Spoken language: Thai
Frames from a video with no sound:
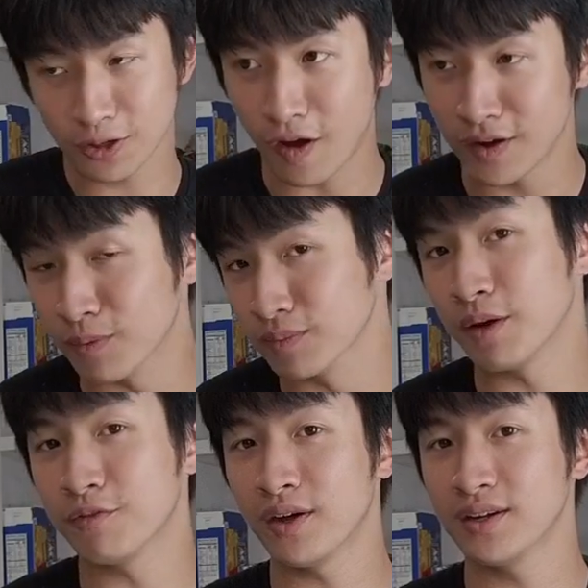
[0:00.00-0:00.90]
ด้วยความที่ผม
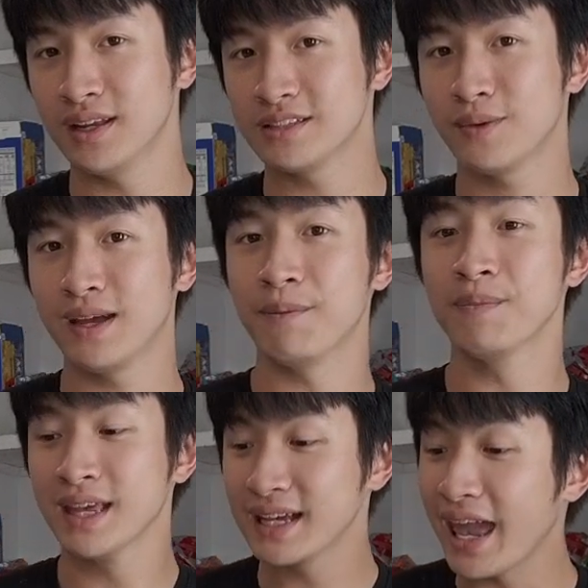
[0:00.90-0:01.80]
ทำฟอนเดย์ด้วยอะ
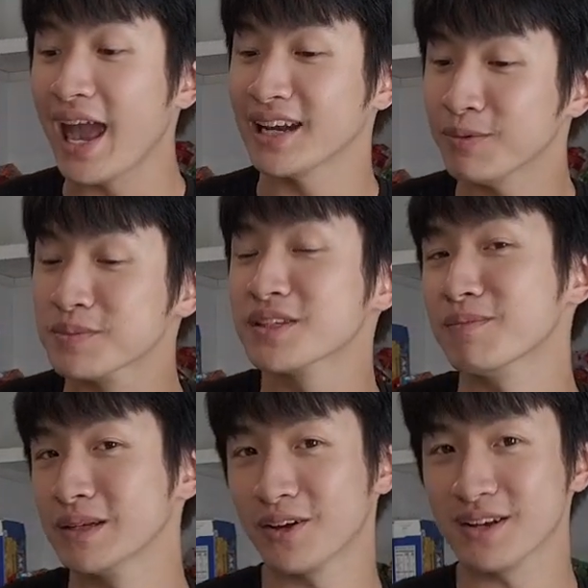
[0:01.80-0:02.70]
แขกที่ผมเสิร์ฟ
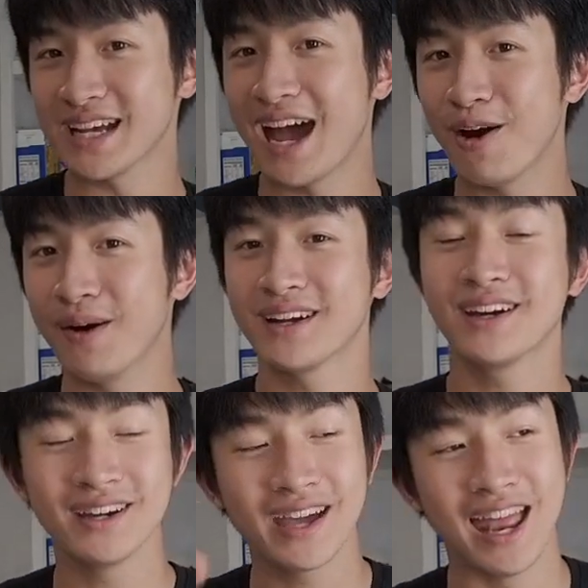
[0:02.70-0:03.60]
ในตอนเช้าอะก็
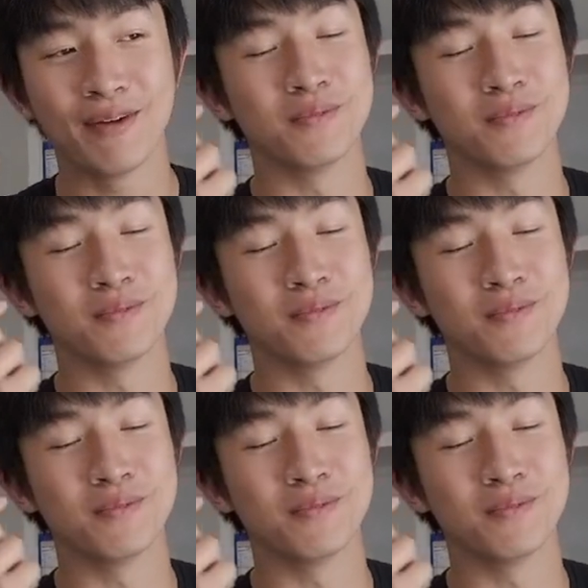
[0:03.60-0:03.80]
คือแขกที่ผ